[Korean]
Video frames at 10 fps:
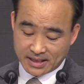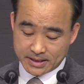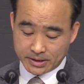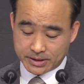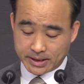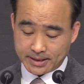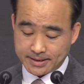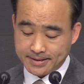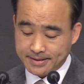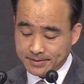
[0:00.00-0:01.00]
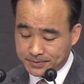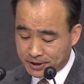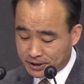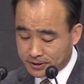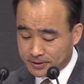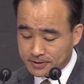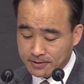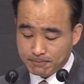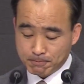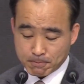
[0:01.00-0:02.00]
첫째, 우리는
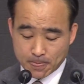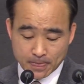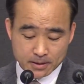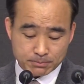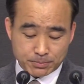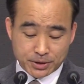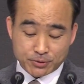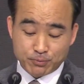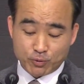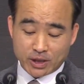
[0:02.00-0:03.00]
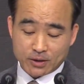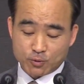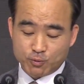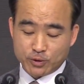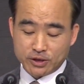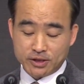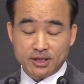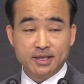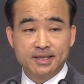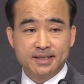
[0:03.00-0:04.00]
믿음과
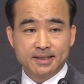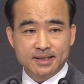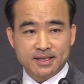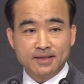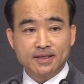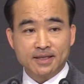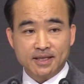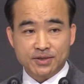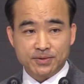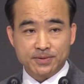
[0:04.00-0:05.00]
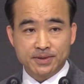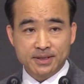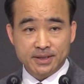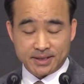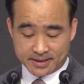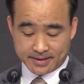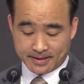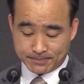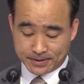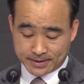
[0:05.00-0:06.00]
구원을 진단할 수
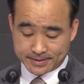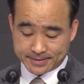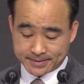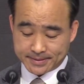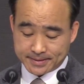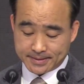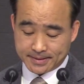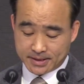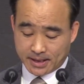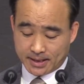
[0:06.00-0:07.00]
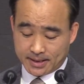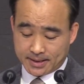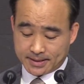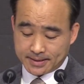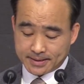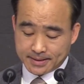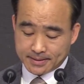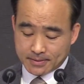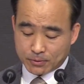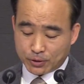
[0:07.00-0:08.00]
있어야 합니다. 자,
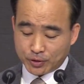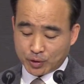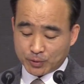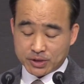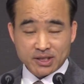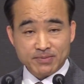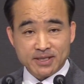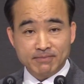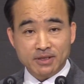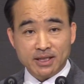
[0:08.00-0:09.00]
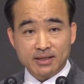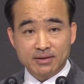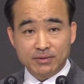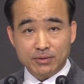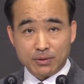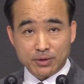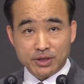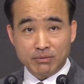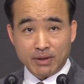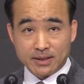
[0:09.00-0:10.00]
고린도후서 13장
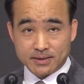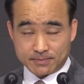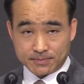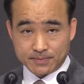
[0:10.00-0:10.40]
5절 말씀